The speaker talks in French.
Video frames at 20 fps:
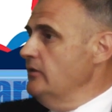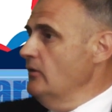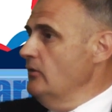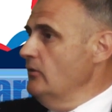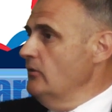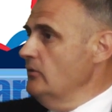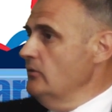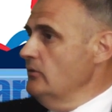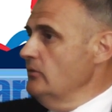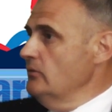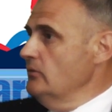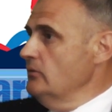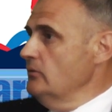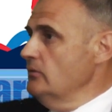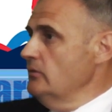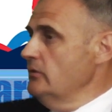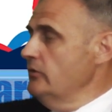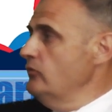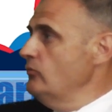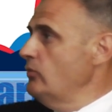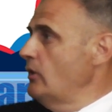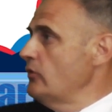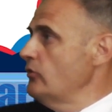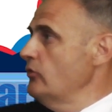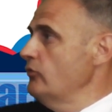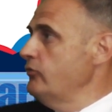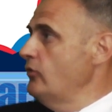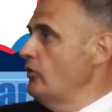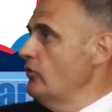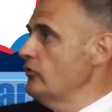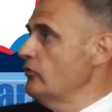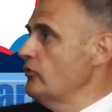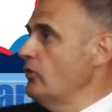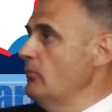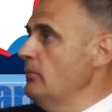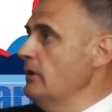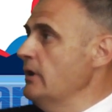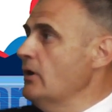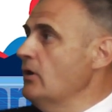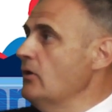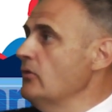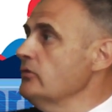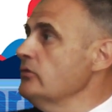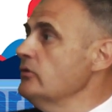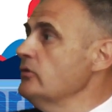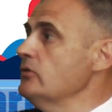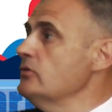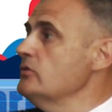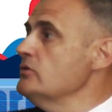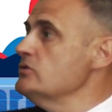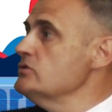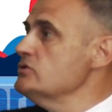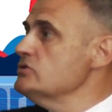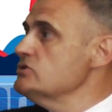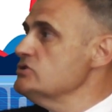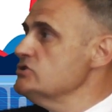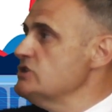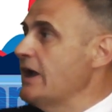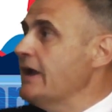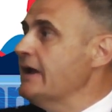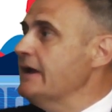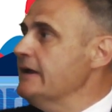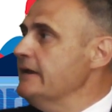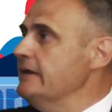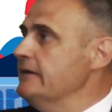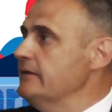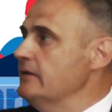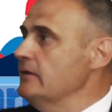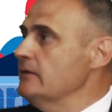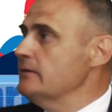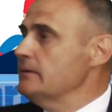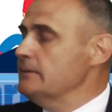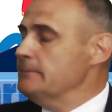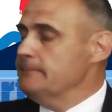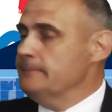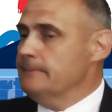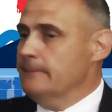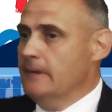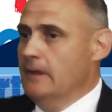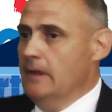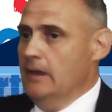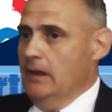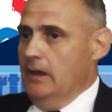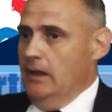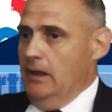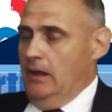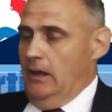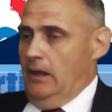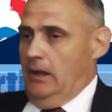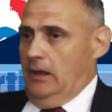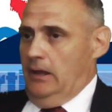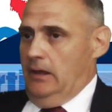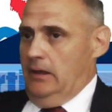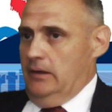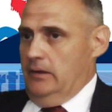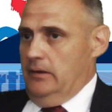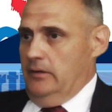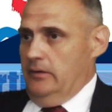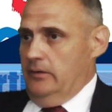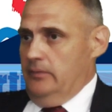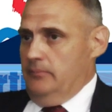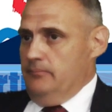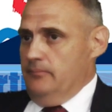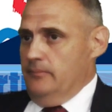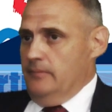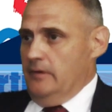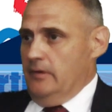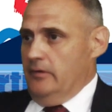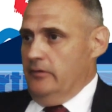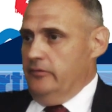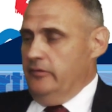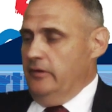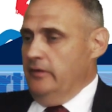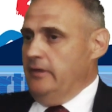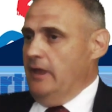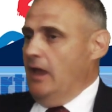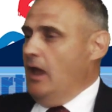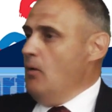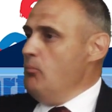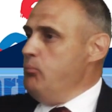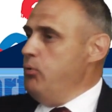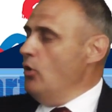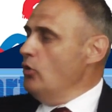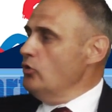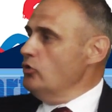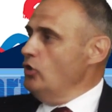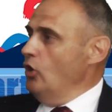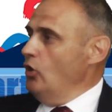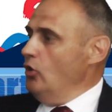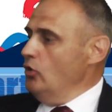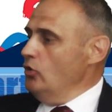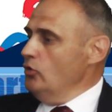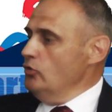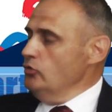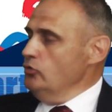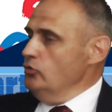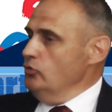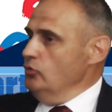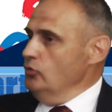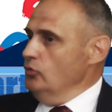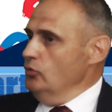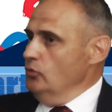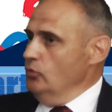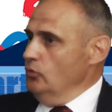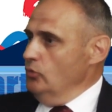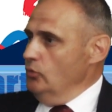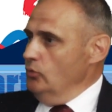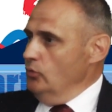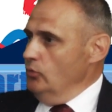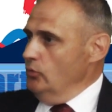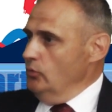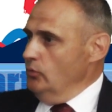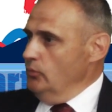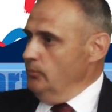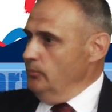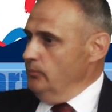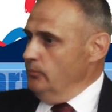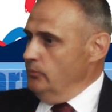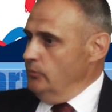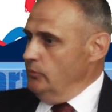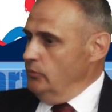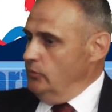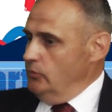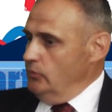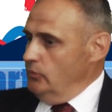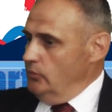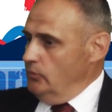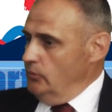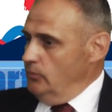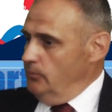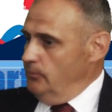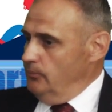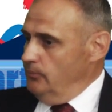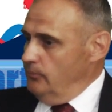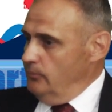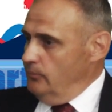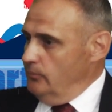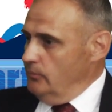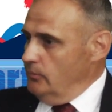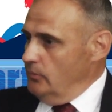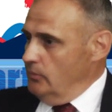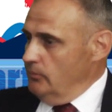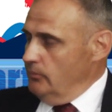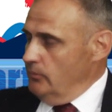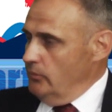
dans l'histoire de France comme les grandes jacqueries. Mmh. C'était important de, de